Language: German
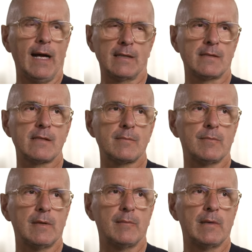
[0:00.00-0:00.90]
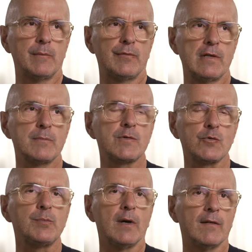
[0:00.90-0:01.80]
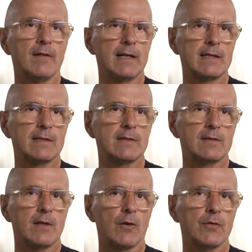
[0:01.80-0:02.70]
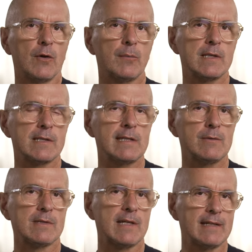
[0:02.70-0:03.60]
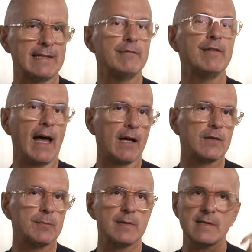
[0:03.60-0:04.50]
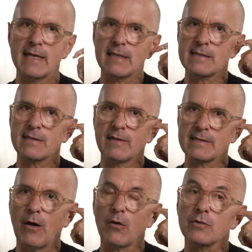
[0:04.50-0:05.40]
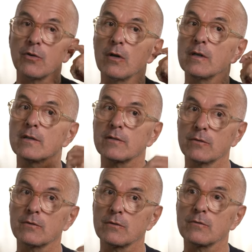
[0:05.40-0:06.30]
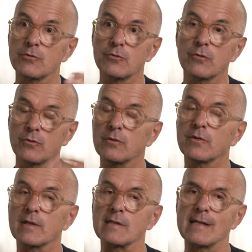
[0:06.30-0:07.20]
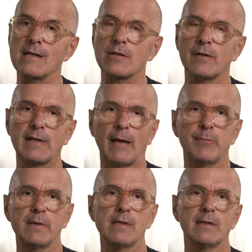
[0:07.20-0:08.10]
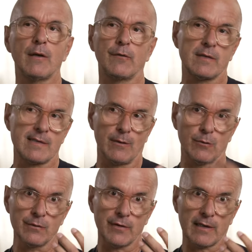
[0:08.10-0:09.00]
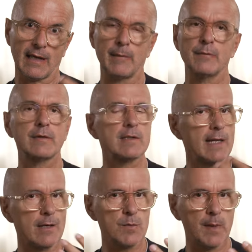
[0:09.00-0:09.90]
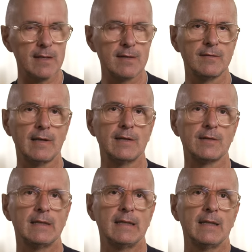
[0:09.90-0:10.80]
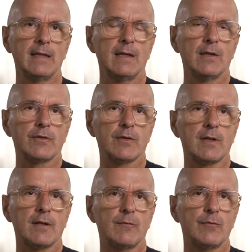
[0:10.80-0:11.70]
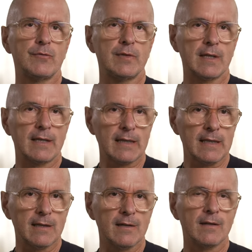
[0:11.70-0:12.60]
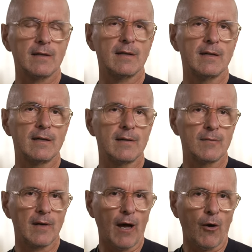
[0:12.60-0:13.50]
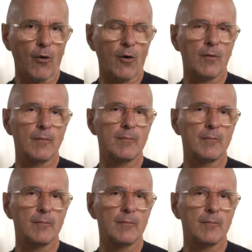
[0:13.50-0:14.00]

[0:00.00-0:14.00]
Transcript: Also das ist im, im, im, Film super, weil dieses Ensemble ist nicht nur sehr divers besetzt, was auch toll ist und ein Stück unsere Gesellschaft abbildet, auf eine sehr unverkrampfte, sehr entspannte Weise, sondern wir kriegen äh, auch